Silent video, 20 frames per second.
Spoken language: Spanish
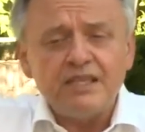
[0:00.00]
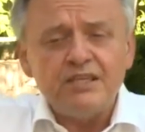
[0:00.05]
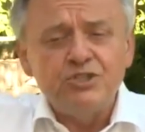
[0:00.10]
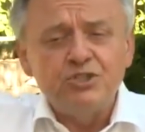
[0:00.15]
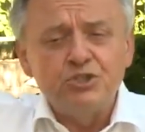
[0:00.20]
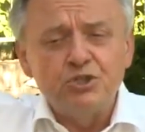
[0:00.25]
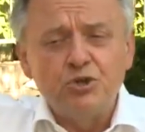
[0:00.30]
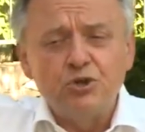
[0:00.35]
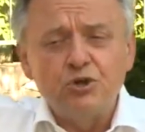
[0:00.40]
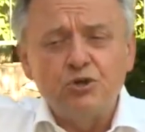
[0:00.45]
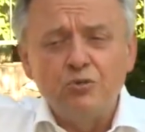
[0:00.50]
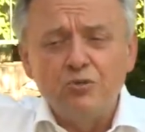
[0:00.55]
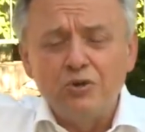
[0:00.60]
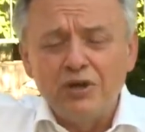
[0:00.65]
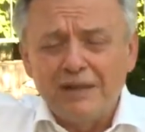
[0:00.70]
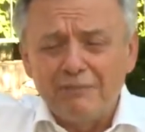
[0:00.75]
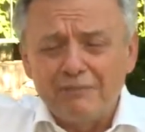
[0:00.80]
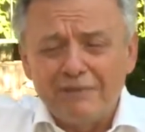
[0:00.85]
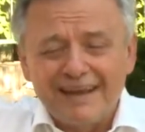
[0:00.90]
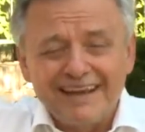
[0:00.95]
son como
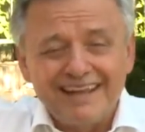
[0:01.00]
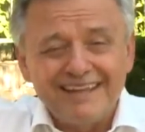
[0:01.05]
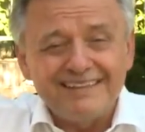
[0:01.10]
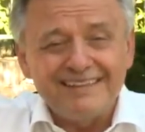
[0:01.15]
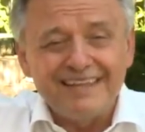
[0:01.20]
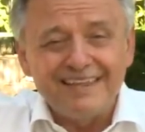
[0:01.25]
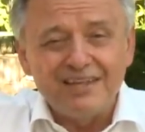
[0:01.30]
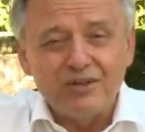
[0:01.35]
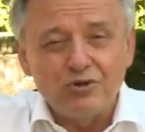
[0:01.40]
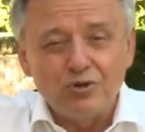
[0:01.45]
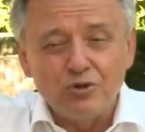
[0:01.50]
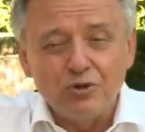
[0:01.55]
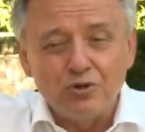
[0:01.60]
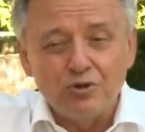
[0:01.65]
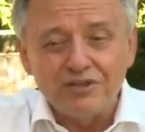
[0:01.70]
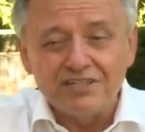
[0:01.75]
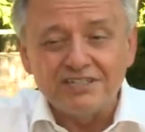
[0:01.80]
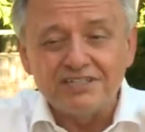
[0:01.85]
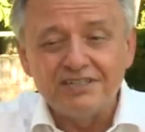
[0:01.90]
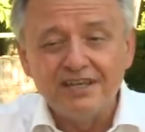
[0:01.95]
la paleta de
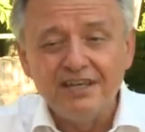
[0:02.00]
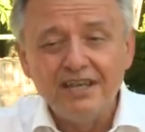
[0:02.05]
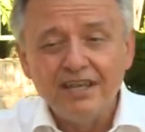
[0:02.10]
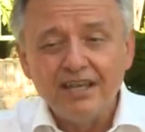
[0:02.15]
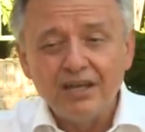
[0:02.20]
colores